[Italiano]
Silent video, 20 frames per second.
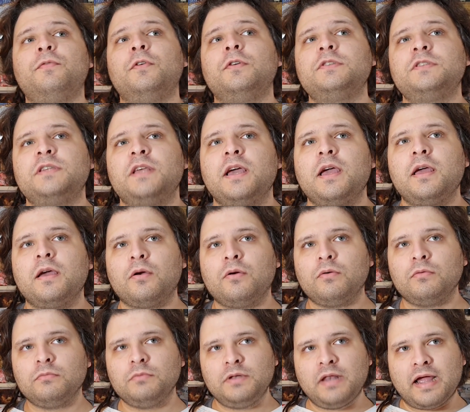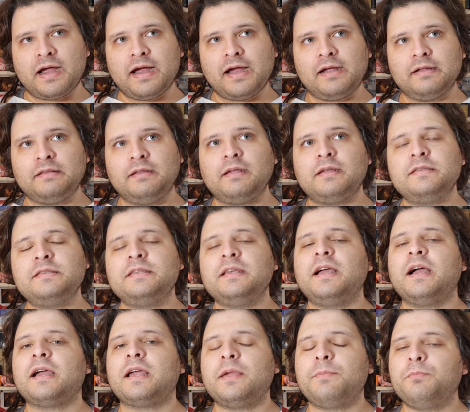forse la
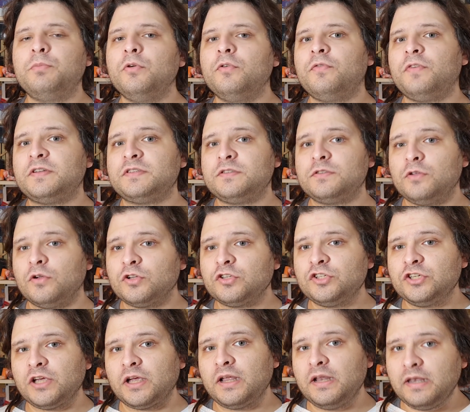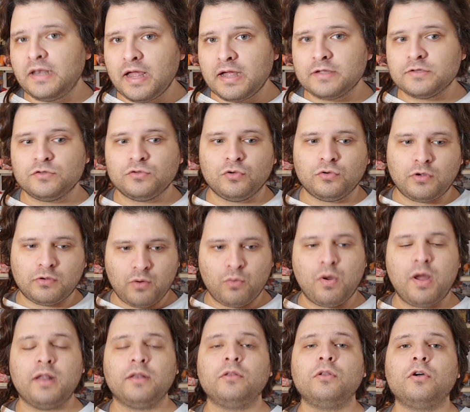caratteristica che più fa storcere il naso
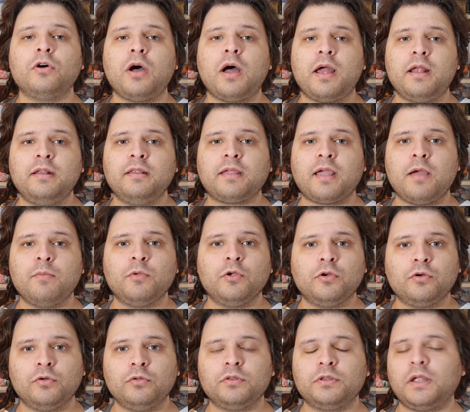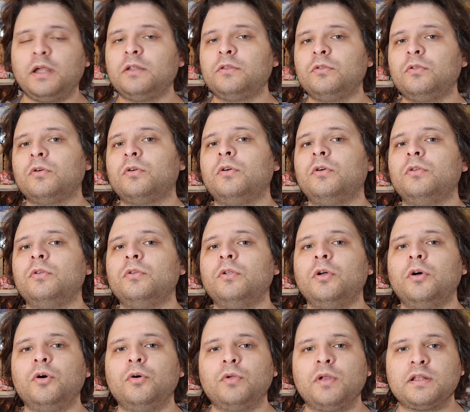quando entriamo in contatto con
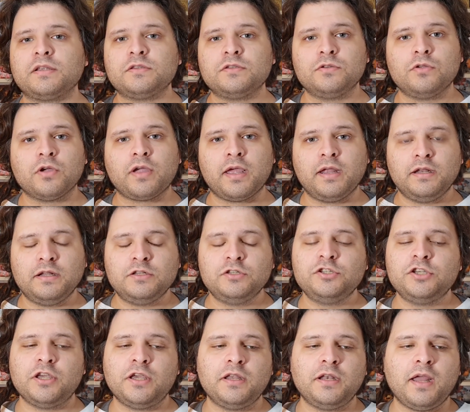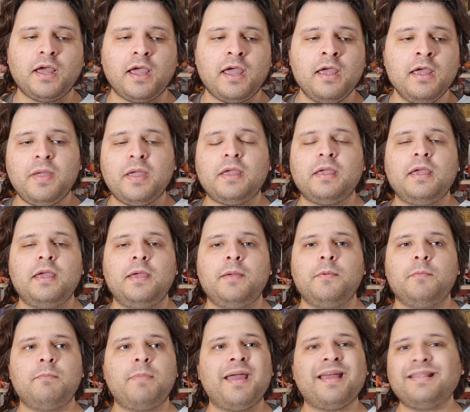una storia del genere,
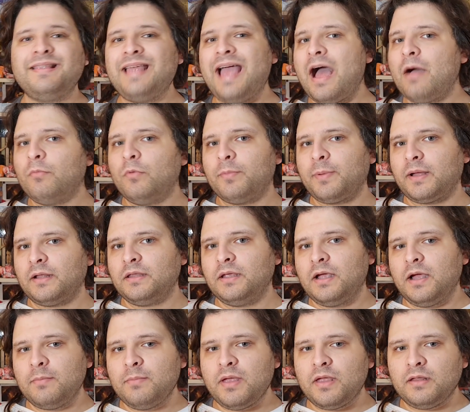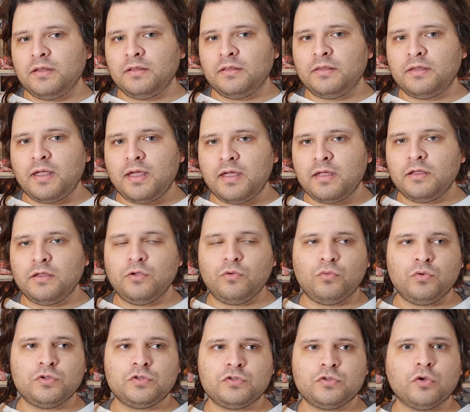perché perdiamo praticamente in
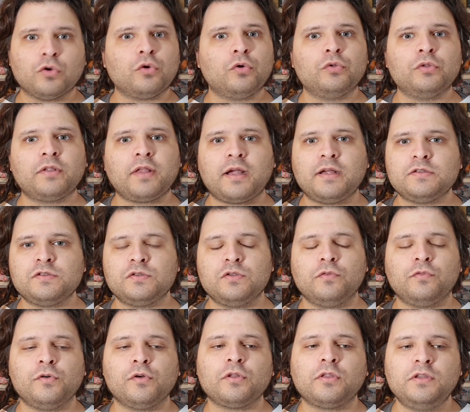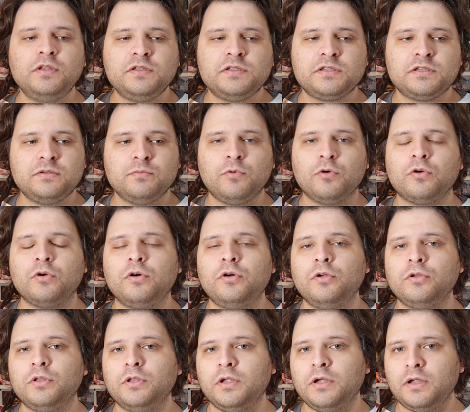questo contrasto fortissimo
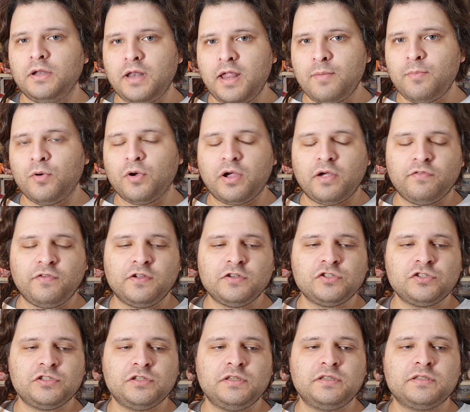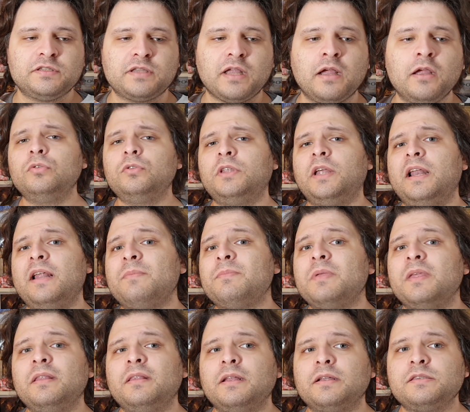con l'epoca fascista tutta
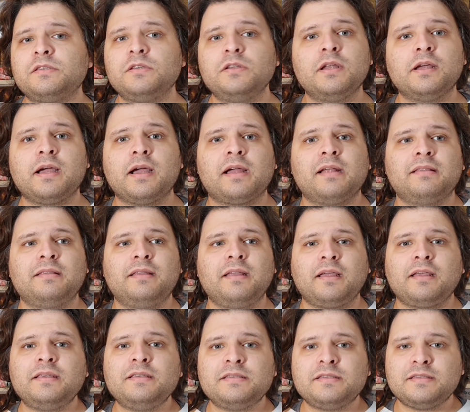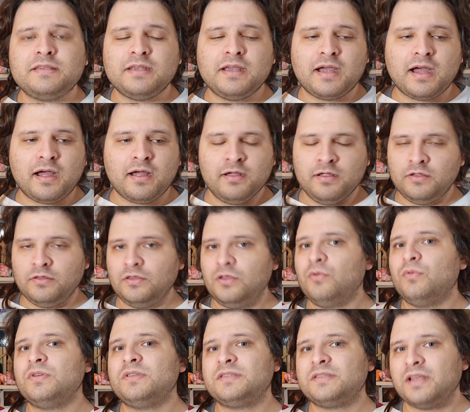l'ambientazione caratteristica di
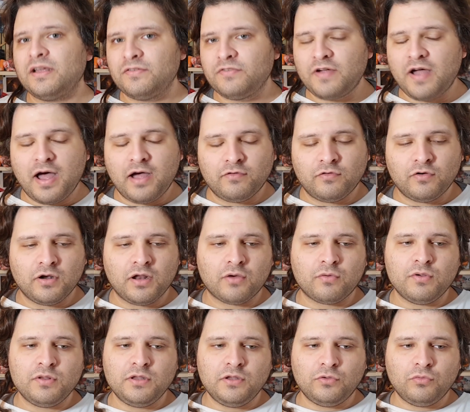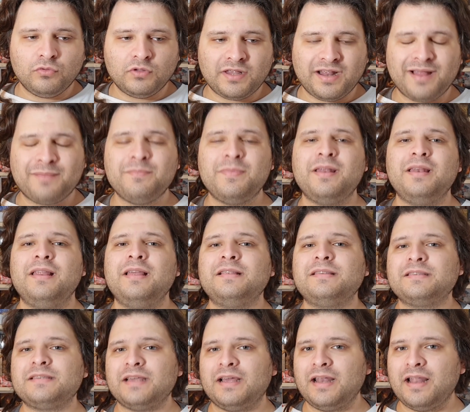questa favola, quindi tutta la
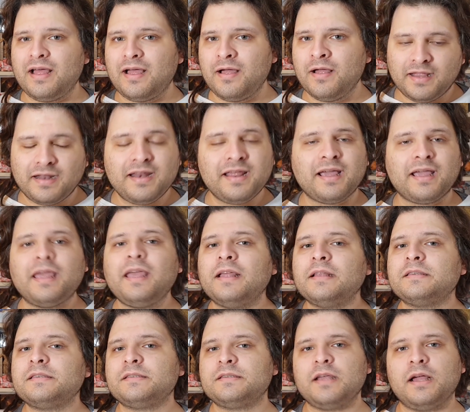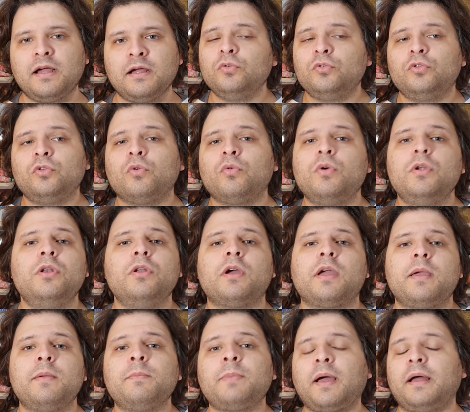bellezza, la tenerezza, tutto quello che
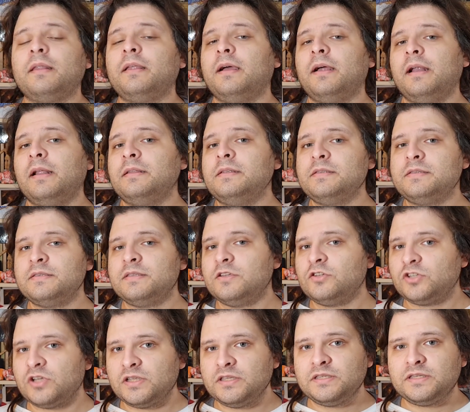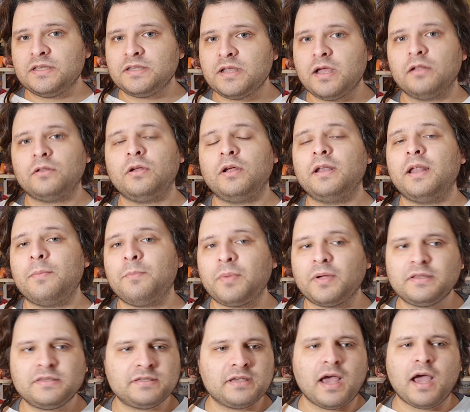in pratica la Disney ci ha insegnato ad
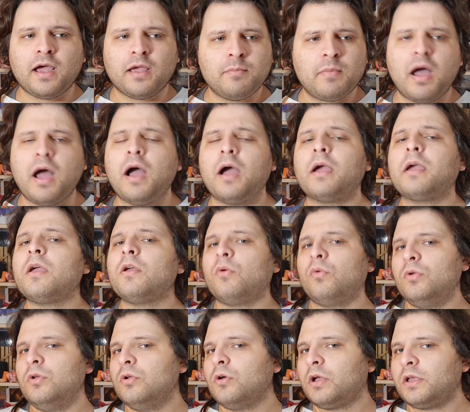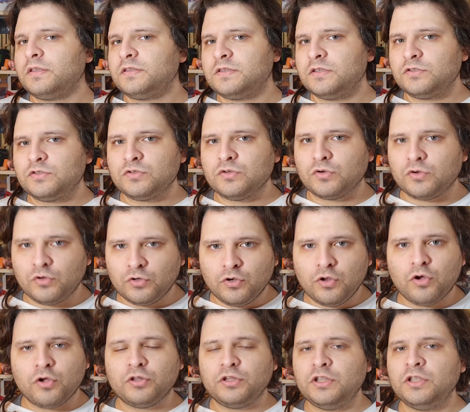apprezzare, ma anche quello che stesso
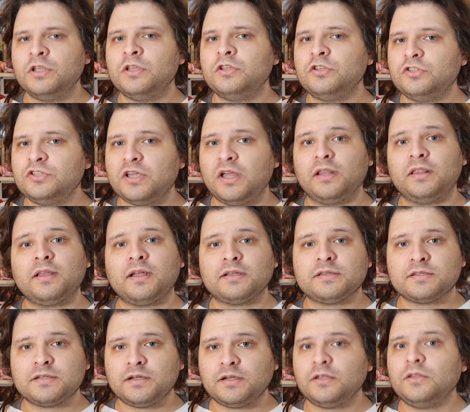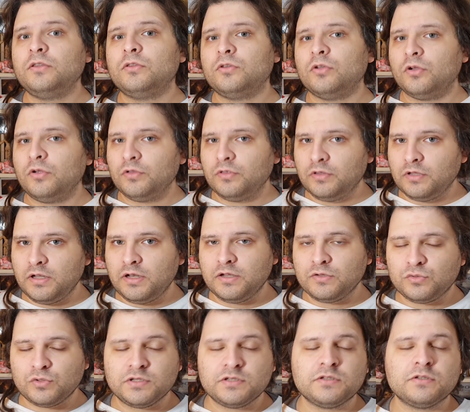Collodi ci ha trascritto nelle
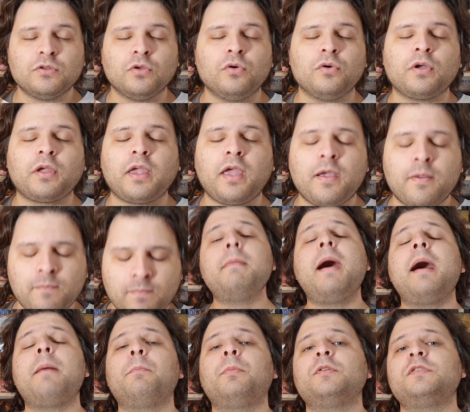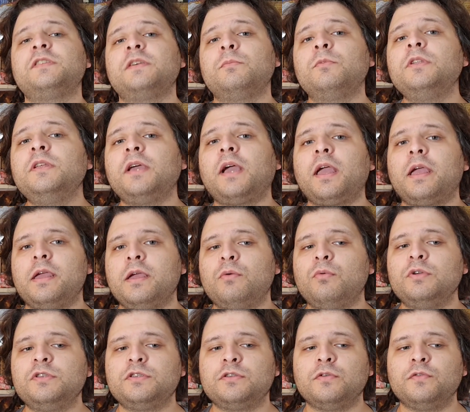sue storie. Ma possiamo dire che
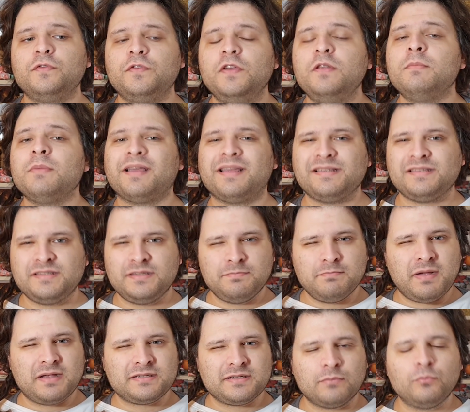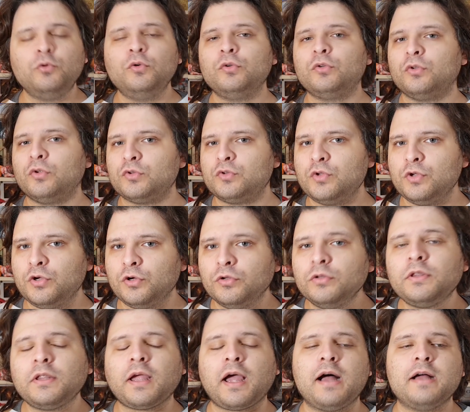questo è un film che si basa molto sui
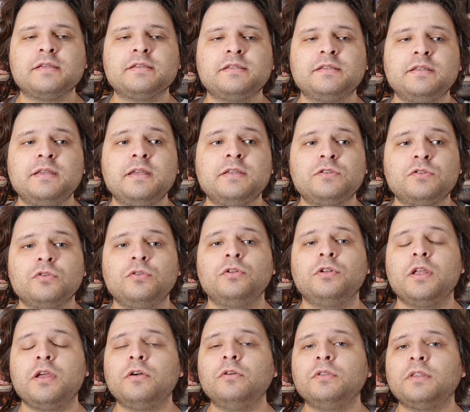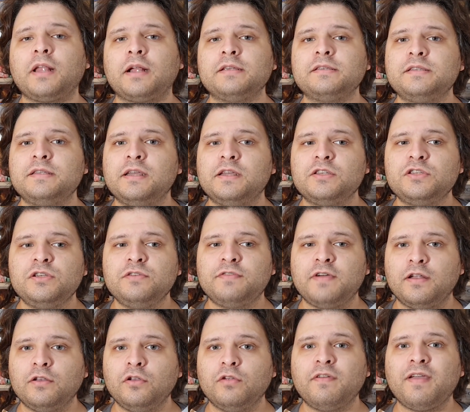contrasti e sono dei contrasti che ci
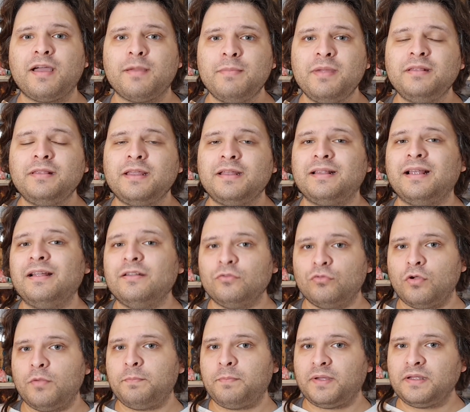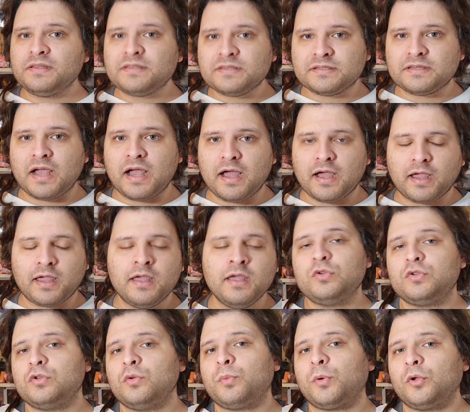fanno veramente tanto apprezzare
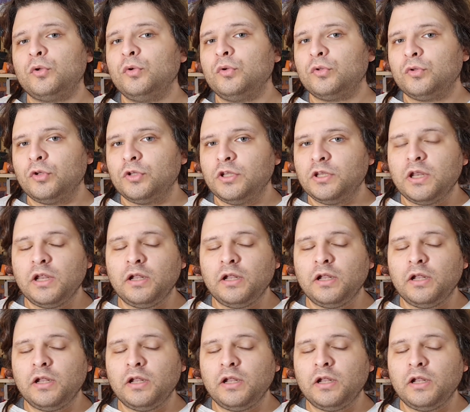questo prodotto di